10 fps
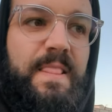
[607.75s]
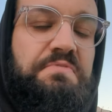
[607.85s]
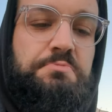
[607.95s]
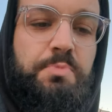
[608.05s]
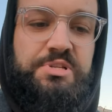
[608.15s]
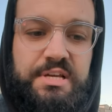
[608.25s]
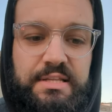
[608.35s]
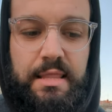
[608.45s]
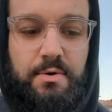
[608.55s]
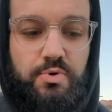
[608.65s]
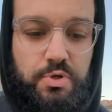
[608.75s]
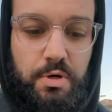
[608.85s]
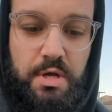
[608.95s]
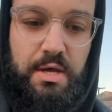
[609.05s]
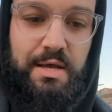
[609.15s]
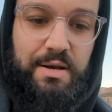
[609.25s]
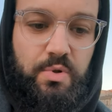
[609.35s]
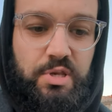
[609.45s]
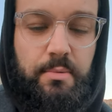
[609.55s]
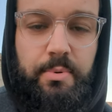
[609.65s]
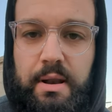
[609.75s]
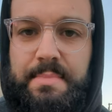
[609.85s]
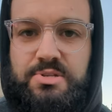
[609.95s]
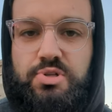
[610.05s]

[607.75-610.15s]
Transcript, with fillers: Después, en el día de uso, no he tenido problemas,